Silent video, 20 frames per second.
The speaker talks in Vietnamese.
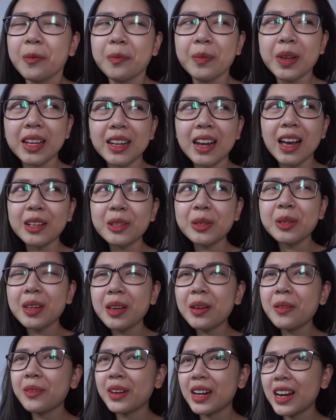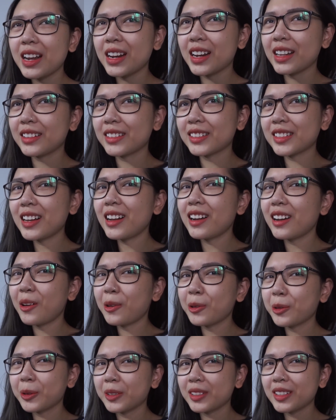mình đã suy nghĩ về vấn đề này từ rất là
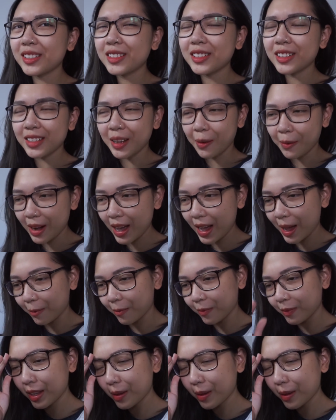lâu rồi nhưng chưa dám làm.